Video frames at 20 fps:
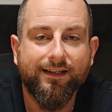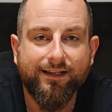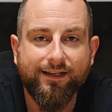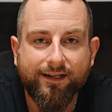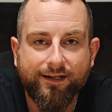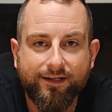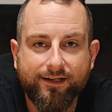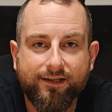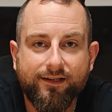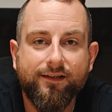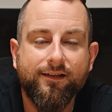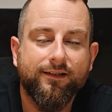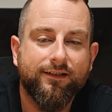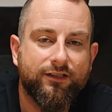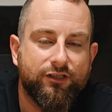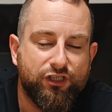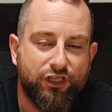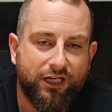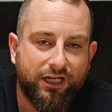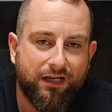gry,
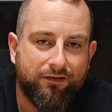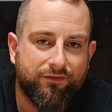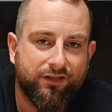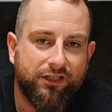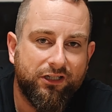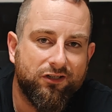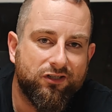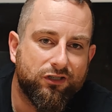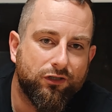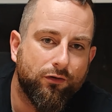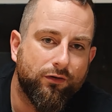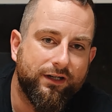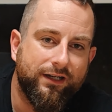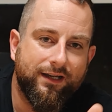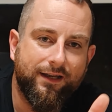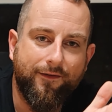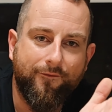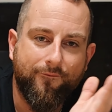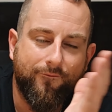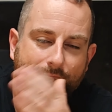ciekawe
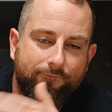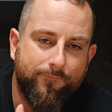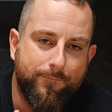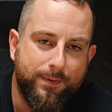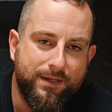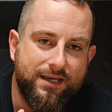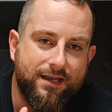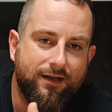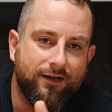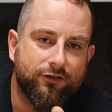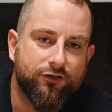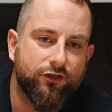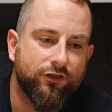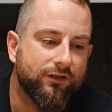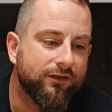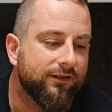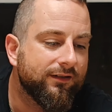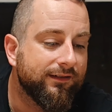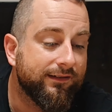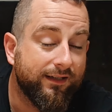historie,
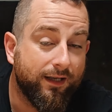wbijać.